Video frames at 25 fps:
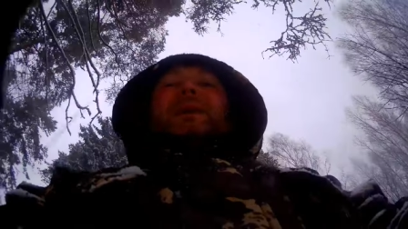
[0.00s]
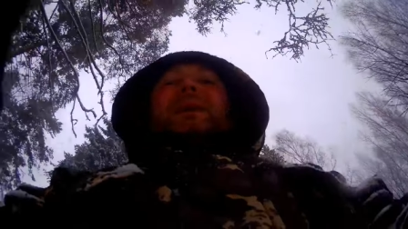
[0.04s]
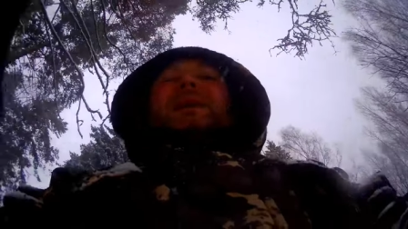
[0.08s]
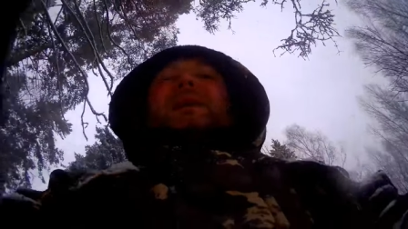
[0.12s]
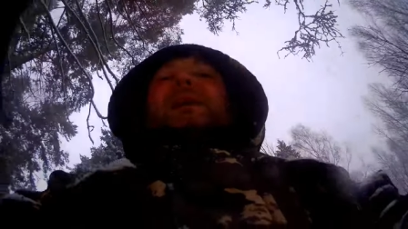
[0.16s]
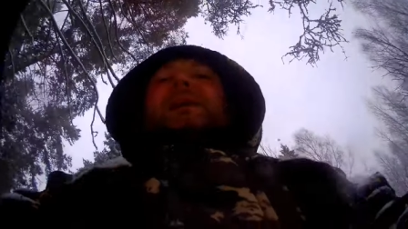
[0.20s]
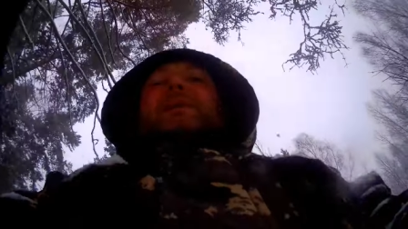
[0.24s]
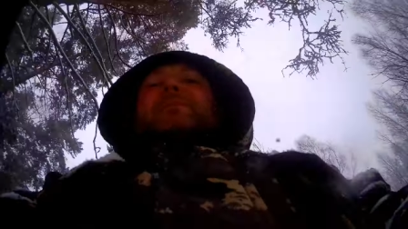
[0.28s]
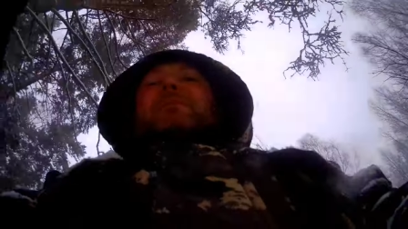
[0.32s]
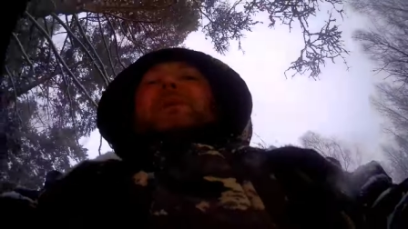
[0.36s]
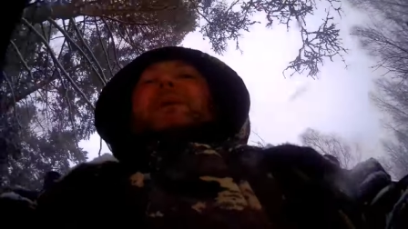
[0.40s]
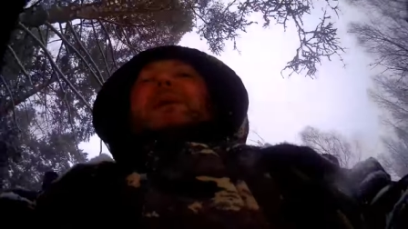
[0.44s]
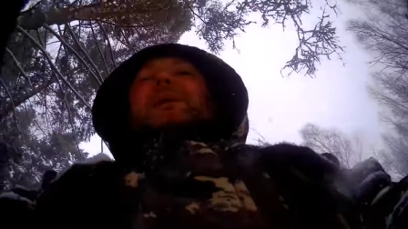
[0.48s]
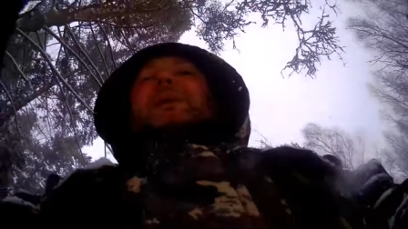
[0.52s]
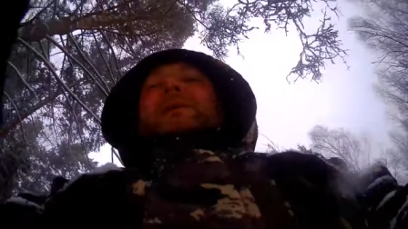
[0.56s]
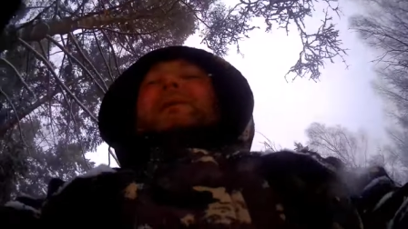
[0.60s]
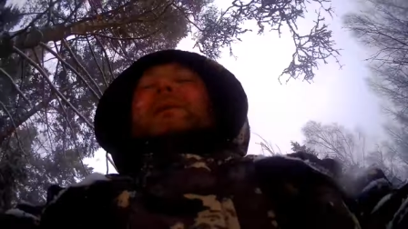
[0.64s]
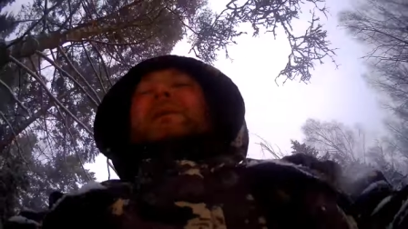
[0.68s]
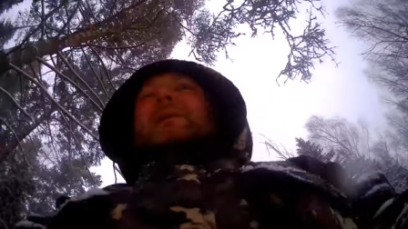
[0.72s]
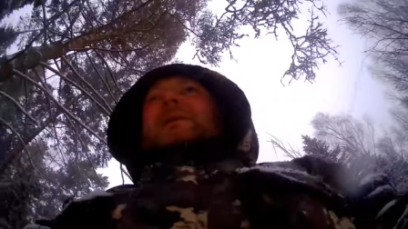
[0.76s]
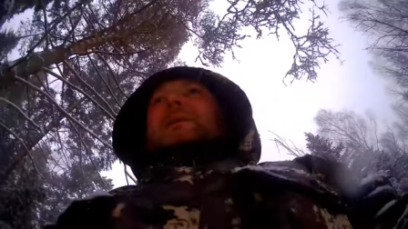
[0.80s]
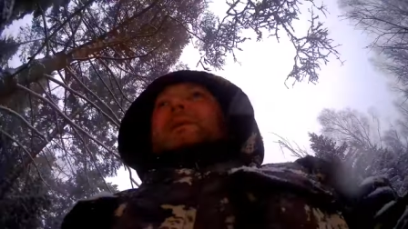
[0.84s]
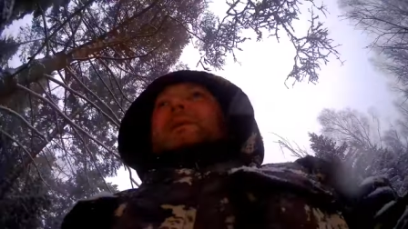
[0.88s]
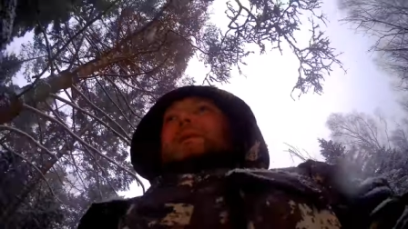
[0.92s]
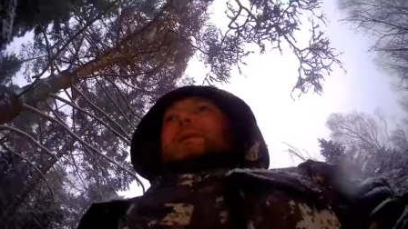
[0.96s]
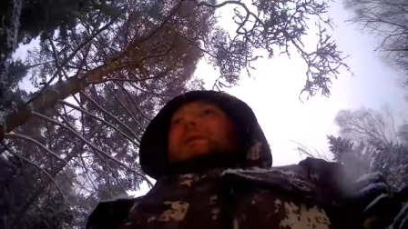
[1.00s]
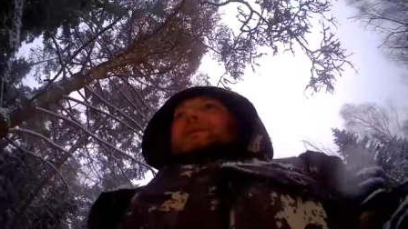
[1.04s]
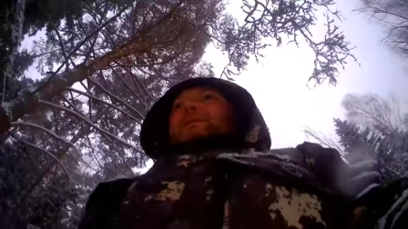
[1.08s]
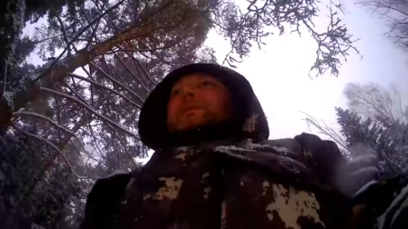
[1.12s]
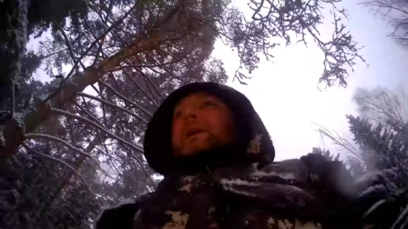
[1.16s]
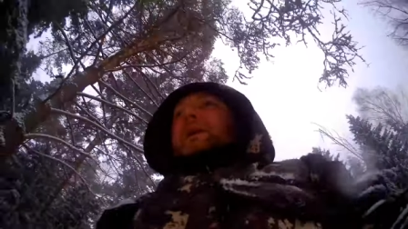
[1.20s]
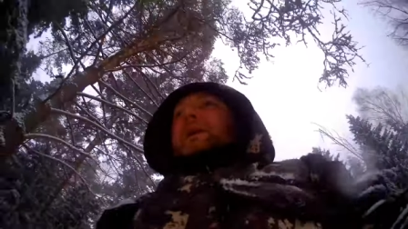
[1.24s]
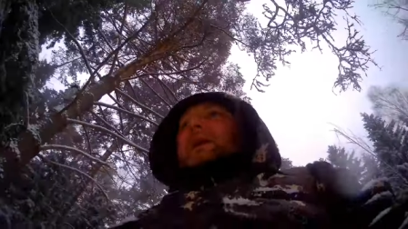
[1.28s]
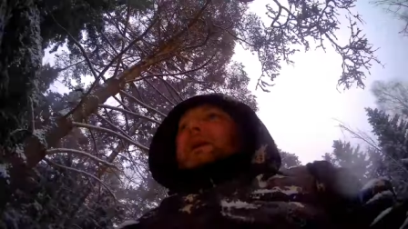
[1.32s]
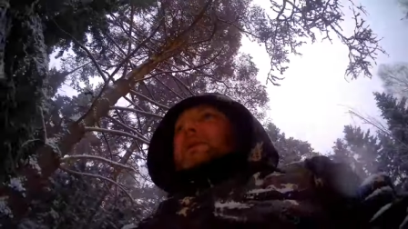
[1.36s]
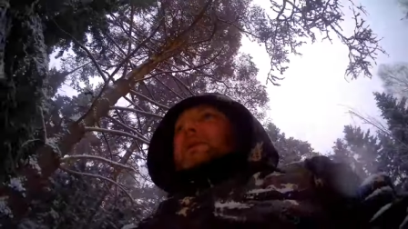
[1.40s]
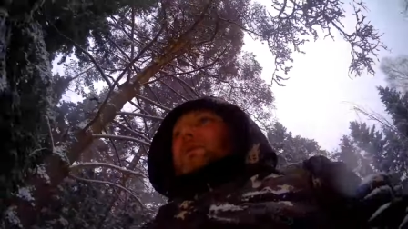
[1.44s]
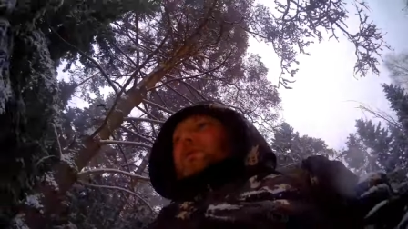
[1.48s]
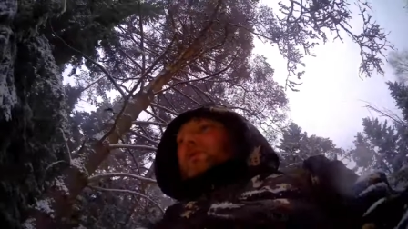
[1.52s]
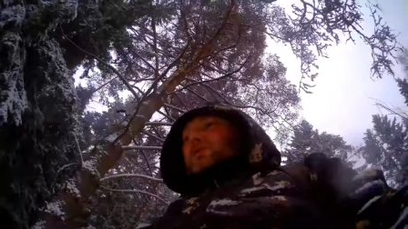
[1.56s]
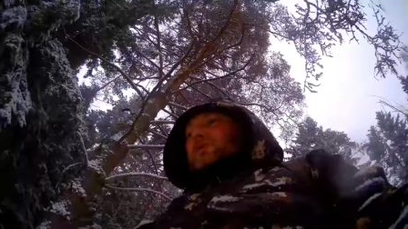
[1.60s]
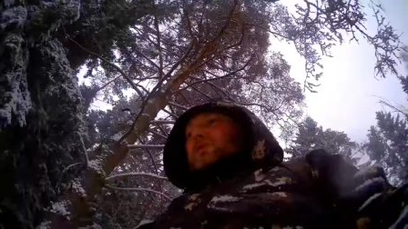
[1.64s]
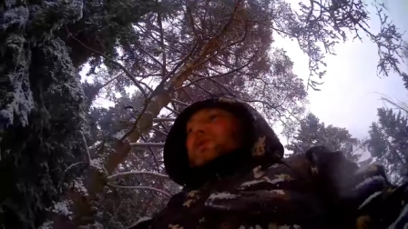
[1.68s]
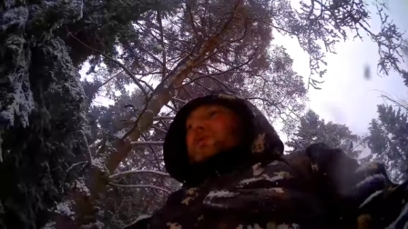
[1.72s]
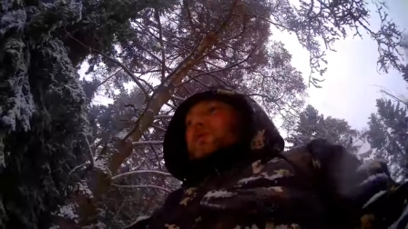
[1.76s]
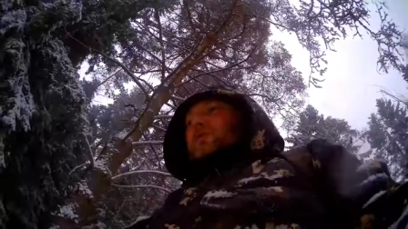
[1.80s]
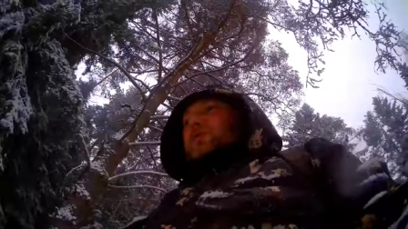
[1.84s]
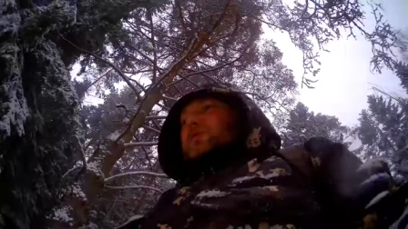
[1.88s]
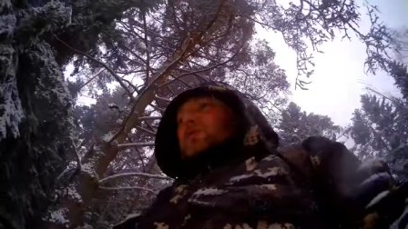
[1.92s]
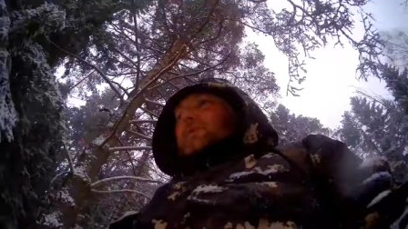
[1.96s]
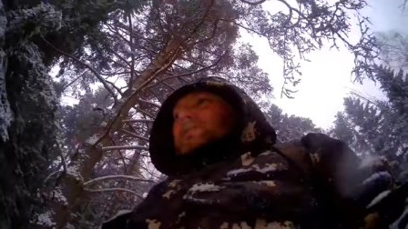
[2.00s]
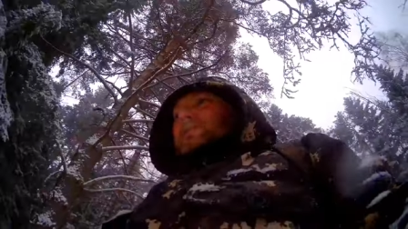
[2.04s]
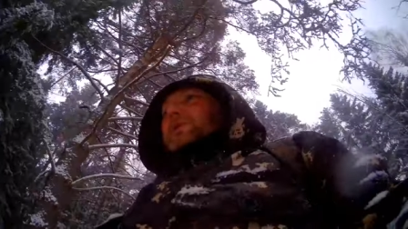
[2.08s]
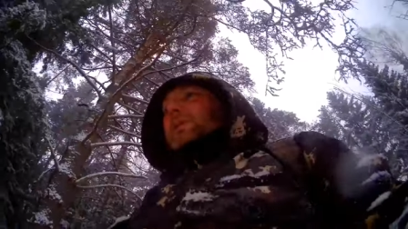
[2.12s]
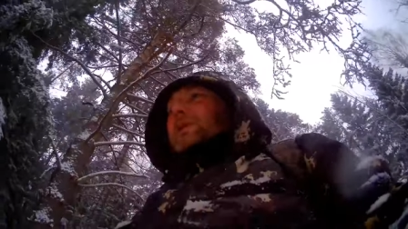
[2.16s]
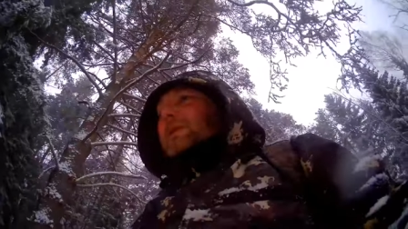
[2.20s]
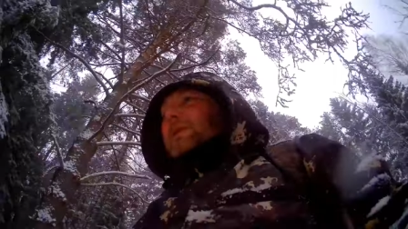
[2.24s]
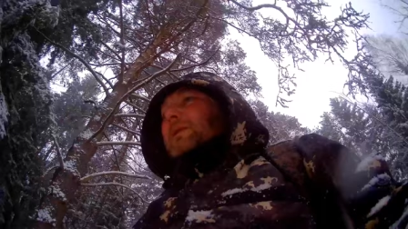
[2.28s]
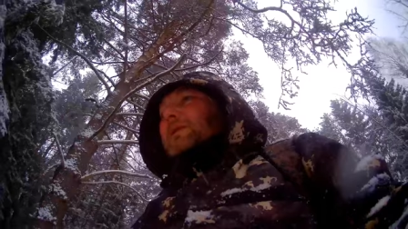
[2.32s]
либо на окружную.